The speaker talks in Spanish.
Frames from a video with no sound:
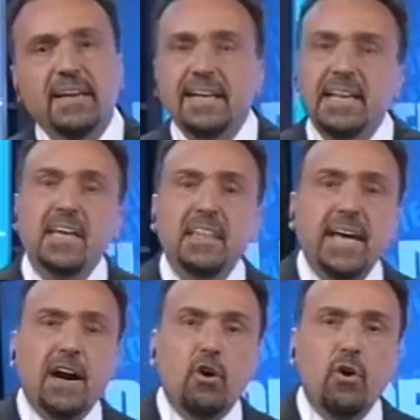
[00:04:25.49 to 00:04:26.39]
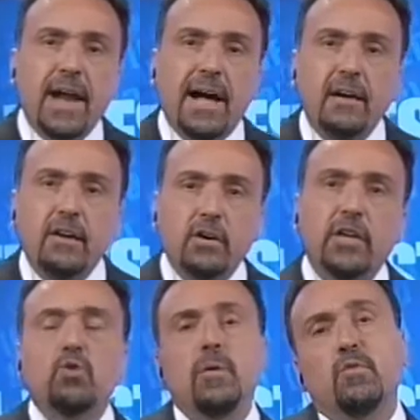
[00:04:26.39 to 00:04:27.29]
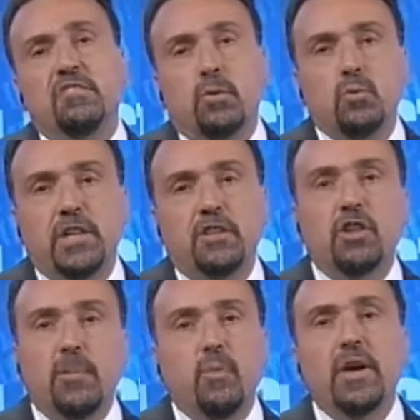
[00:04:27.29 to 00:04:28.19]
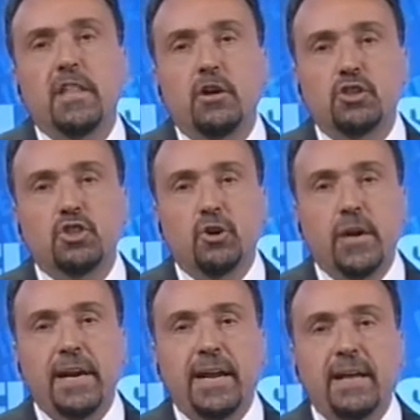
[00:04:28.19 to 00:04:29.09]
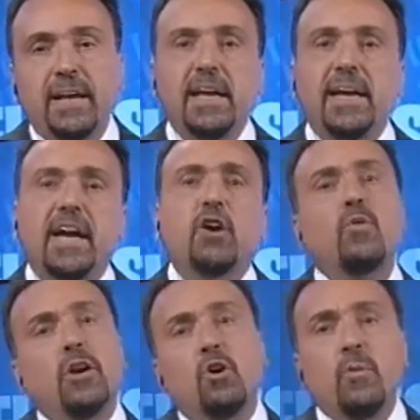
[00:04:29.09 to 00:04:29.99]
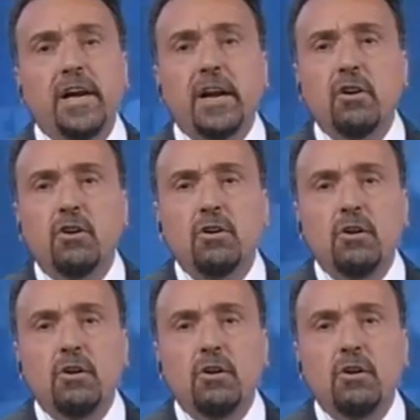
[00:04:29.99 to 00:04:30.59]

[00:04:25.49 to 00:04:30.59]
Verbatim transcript: Y la idea ahora, lo que estuvimos escuchando después del 8N, es que como el gobierno